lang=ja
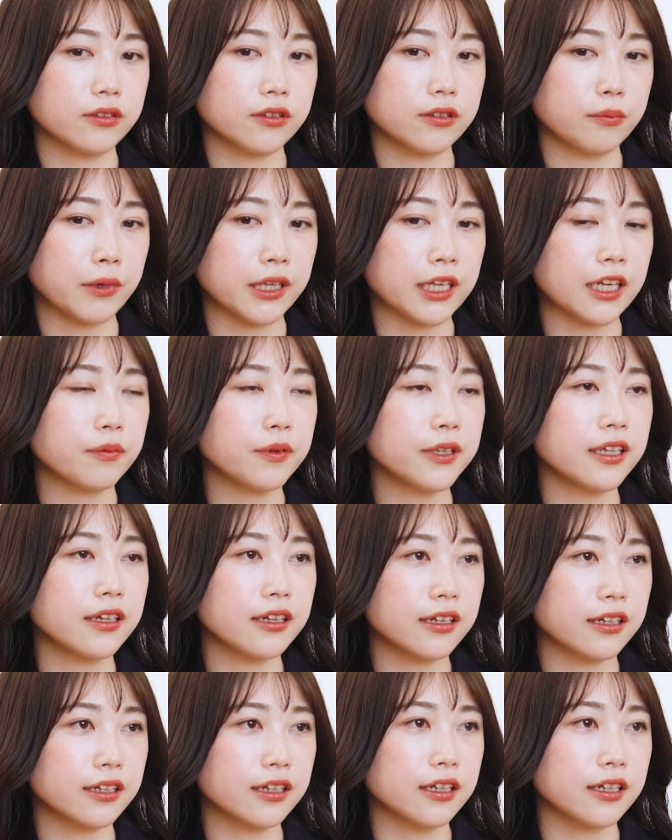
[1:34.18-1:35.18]
学びな
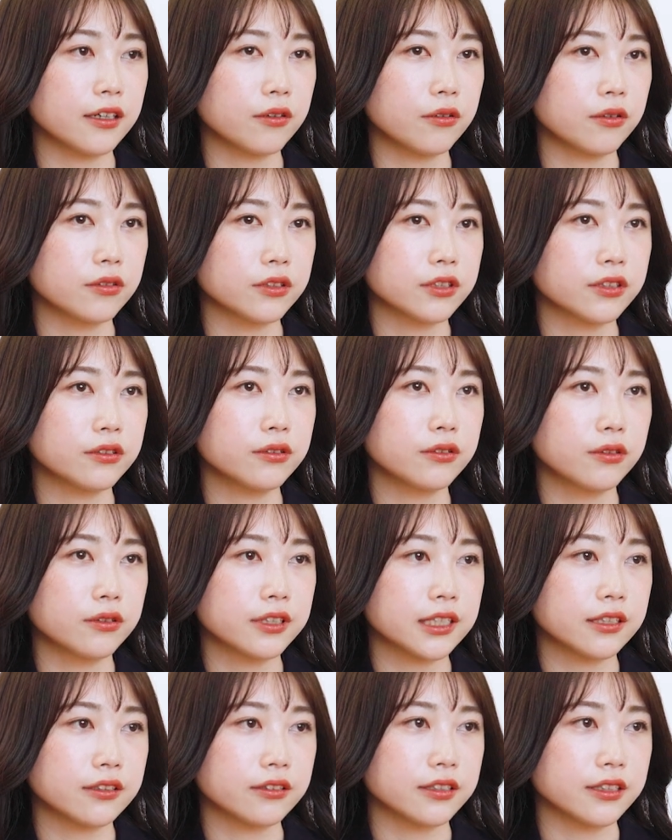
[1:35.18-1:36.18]
がらこう主語を大き
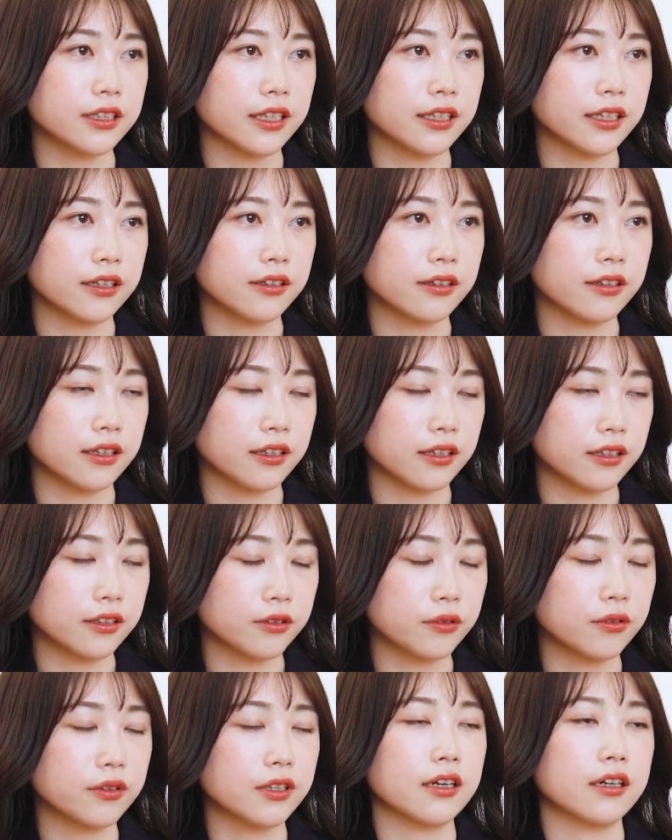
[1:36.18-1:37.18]
くしていけるかど
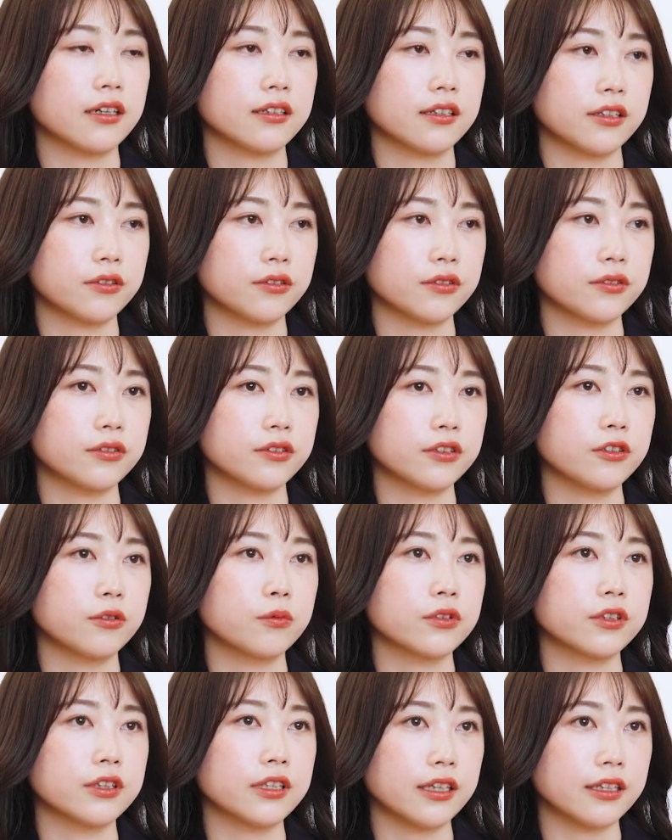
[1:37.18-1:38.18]
うかかなというふうに思っ
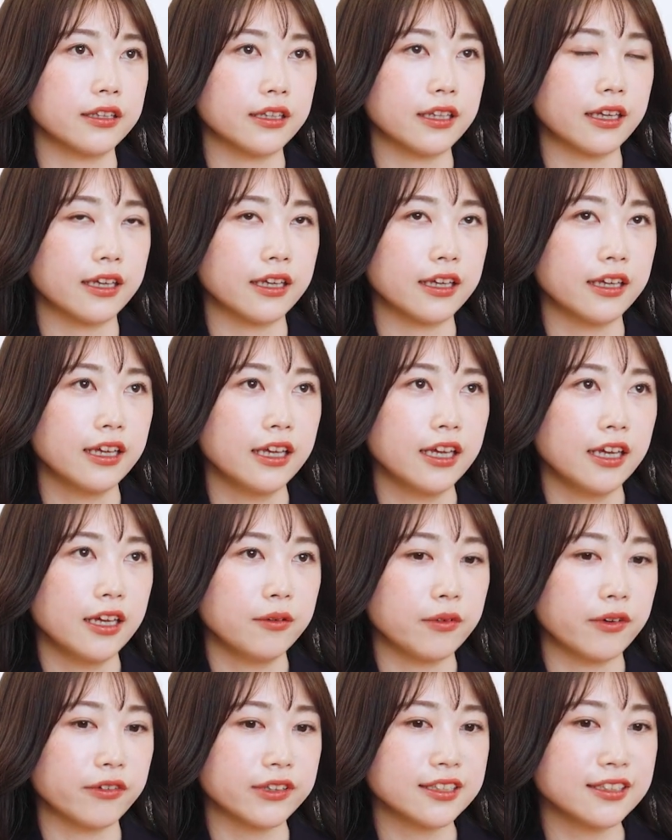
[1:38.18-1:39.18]
ていて
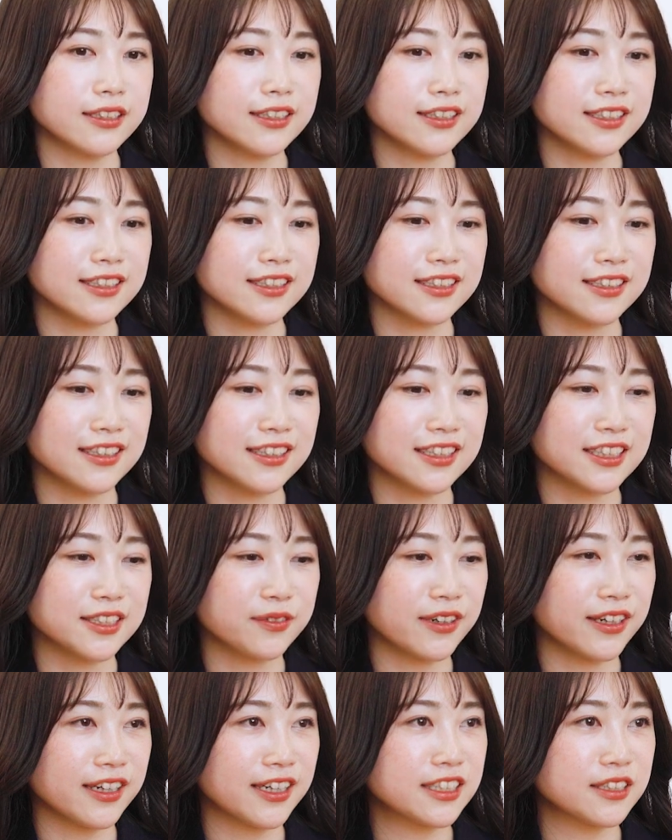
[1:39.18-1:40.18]
私自身一
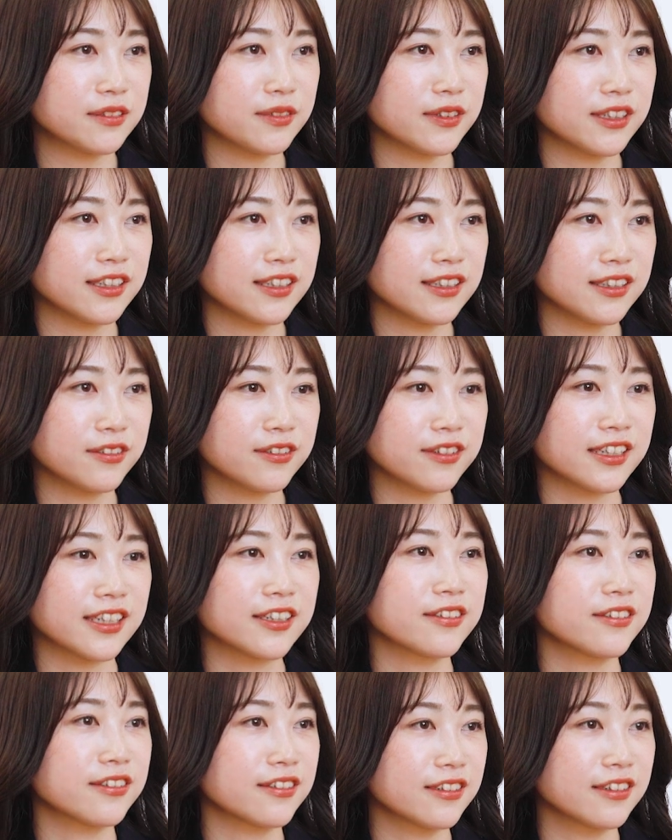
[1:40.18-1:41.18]
番初めの起
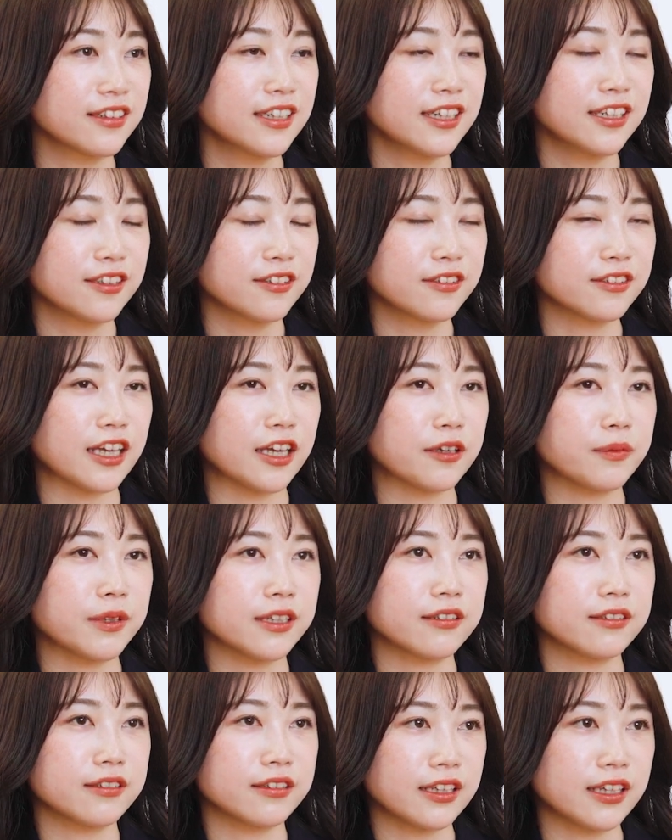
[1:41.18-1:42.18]
業の
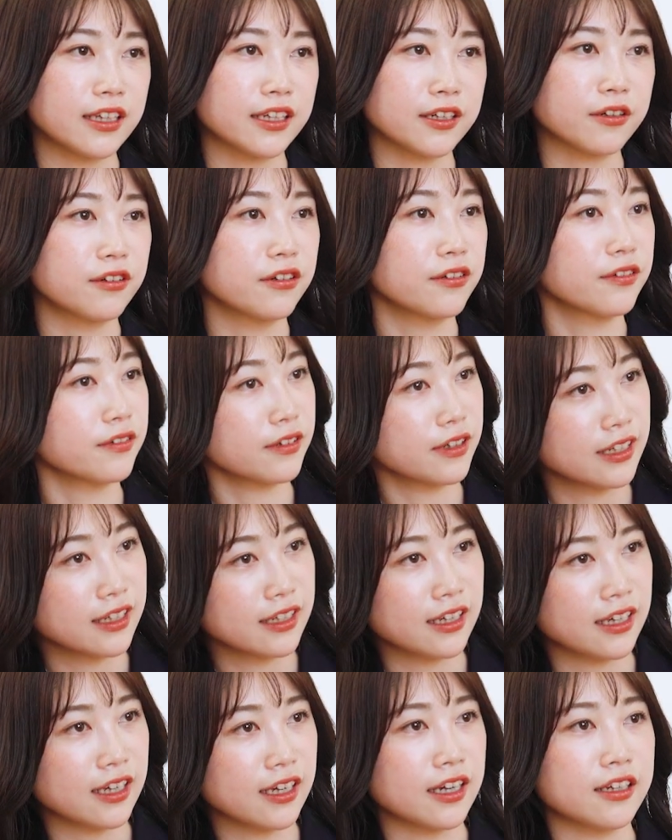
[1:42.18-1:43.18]
タイミングってこ
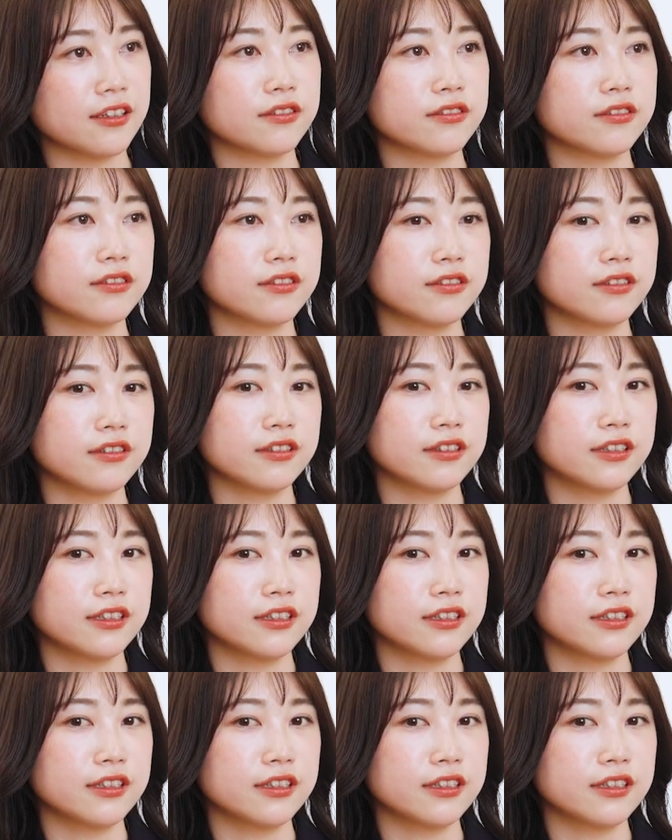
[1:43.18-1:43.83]
うあの